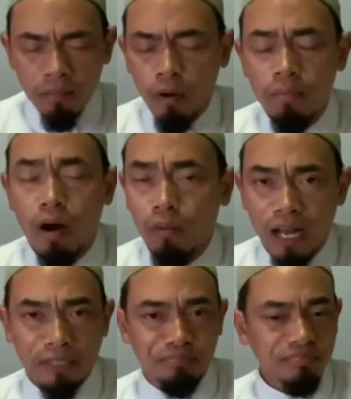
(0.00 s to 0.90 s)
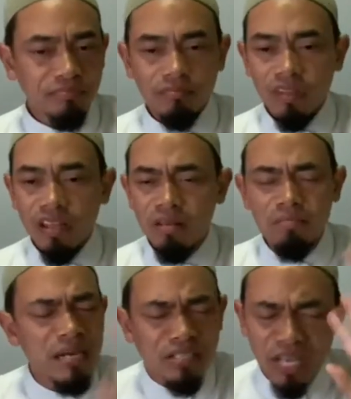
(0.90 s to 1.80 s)
ผมบอกว่า
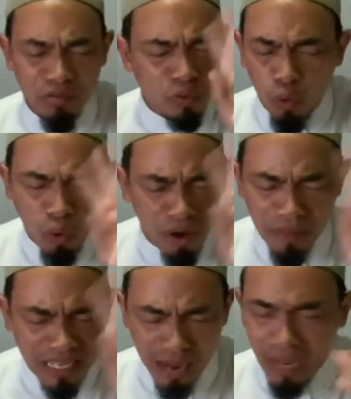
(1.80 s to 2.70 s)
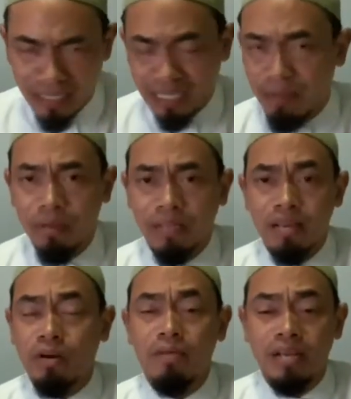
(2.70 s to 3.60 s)
ไม่ใช่ทุกคนไม่สามารถจะทำแบบท่าน
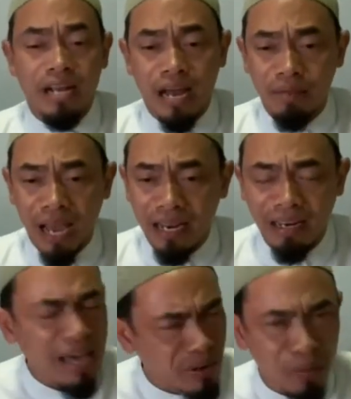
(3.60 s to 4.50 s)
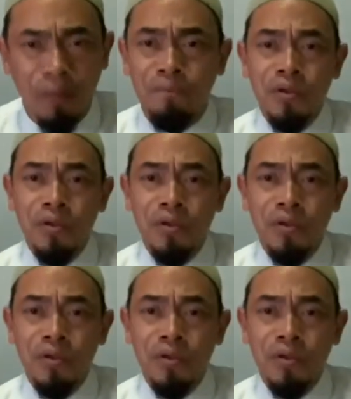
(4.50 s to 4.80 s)
อิบราฮิมบินอาดามได้ แน่นอน